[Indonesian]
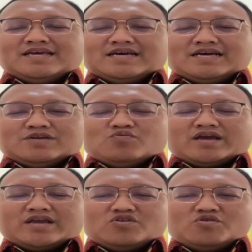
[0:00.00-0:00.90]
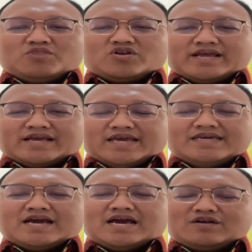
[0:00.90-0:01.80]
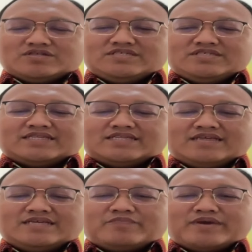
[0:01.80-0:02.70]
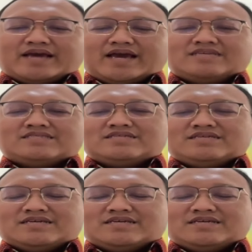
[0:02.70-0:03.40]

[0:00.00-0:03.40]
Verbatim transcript: uh, wakil gubernur DKI yang harus jatahnya PKS